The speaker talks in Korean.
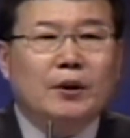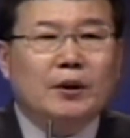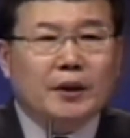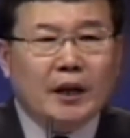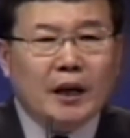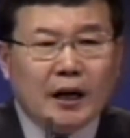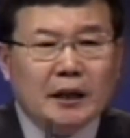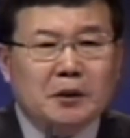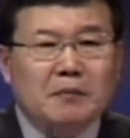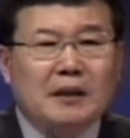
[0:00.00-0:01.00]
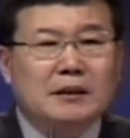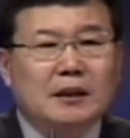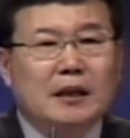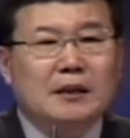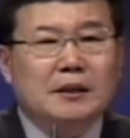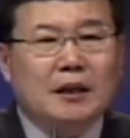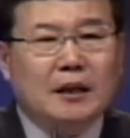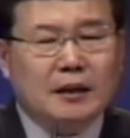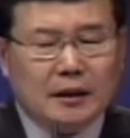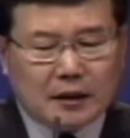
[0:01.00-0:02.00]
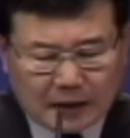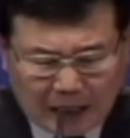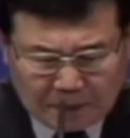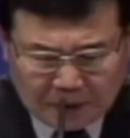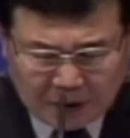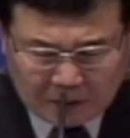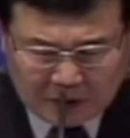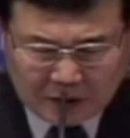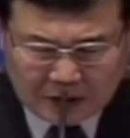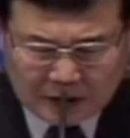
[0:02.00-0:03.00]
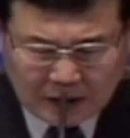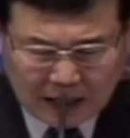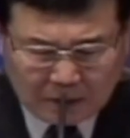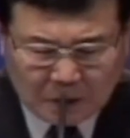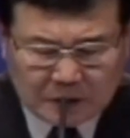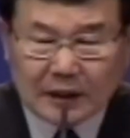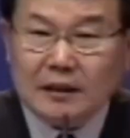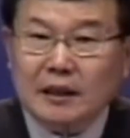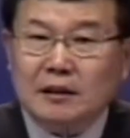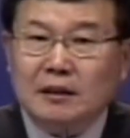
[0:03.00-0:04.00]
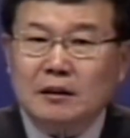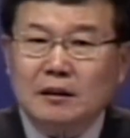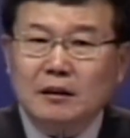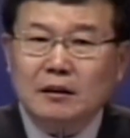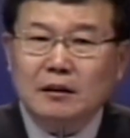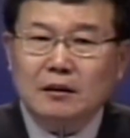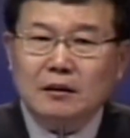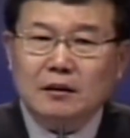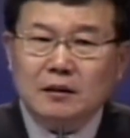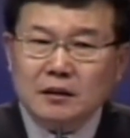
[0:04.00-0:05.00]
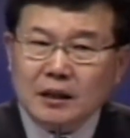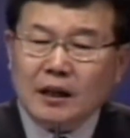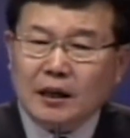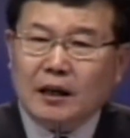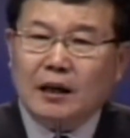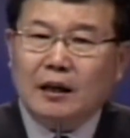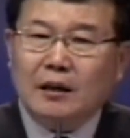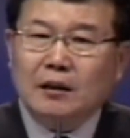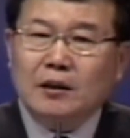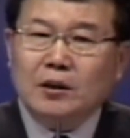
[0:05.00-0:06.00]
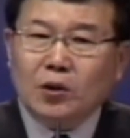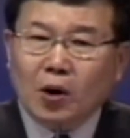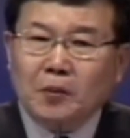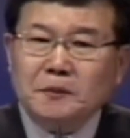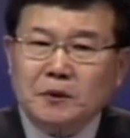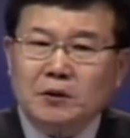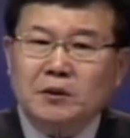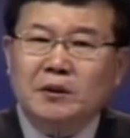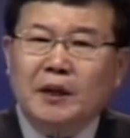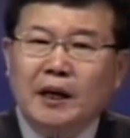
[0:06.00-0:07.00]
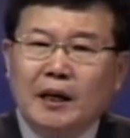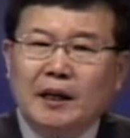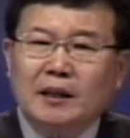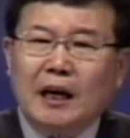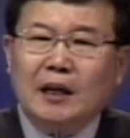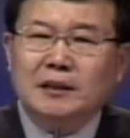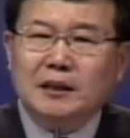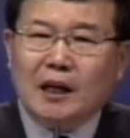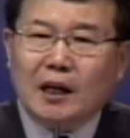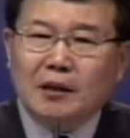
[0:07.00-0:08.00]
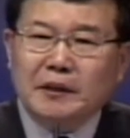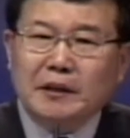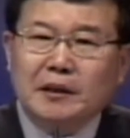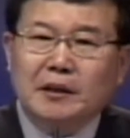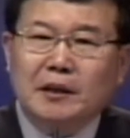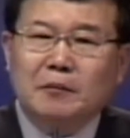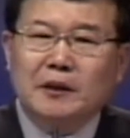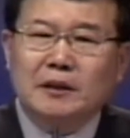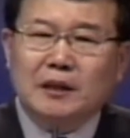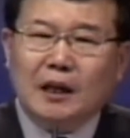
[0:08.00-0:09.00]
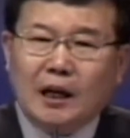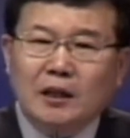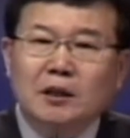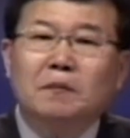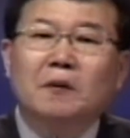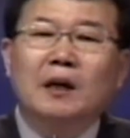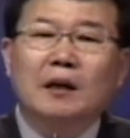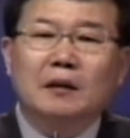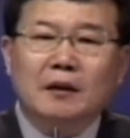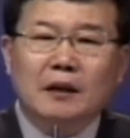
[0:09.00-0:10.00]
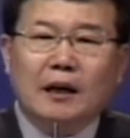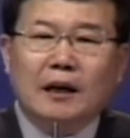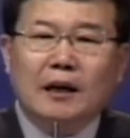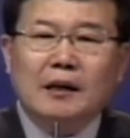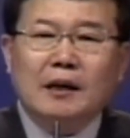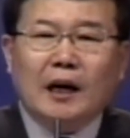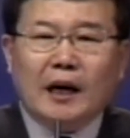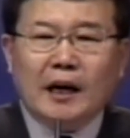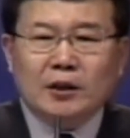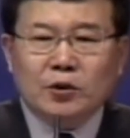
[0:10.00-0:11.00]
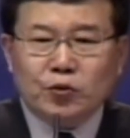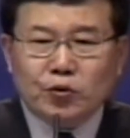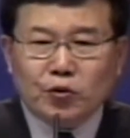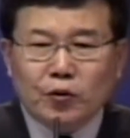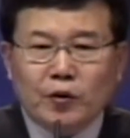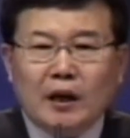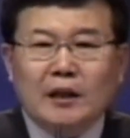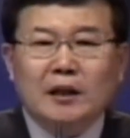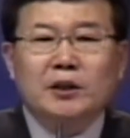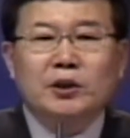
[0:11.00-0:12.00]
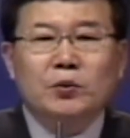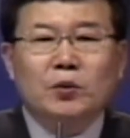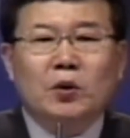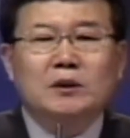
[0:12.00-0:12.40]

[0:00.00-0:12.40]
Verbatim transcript: 내 아내도 마찬가지야. 남편 없는 여자 다 못 산다든 그렇지 않아. 너 없어도 내 안에 나를 잘 믿기 때문에 잘 극복할 거다. 아이들 훌륭하게 키우고